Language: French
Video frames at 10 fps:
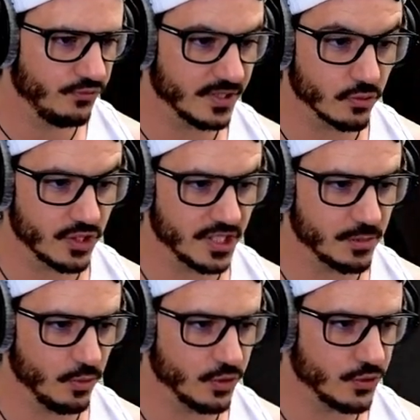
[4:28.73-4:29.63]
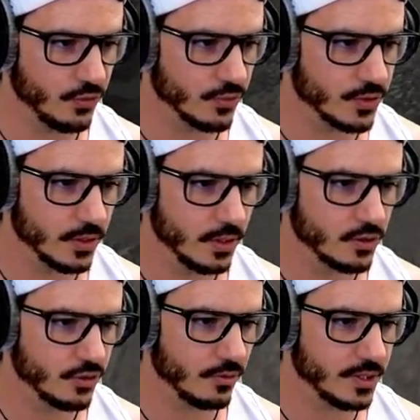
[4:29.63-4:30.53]
toute façon, je les smudge, donc
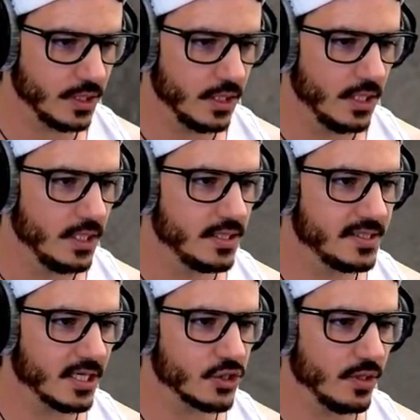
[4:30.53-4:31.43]
tranquille. Ça, je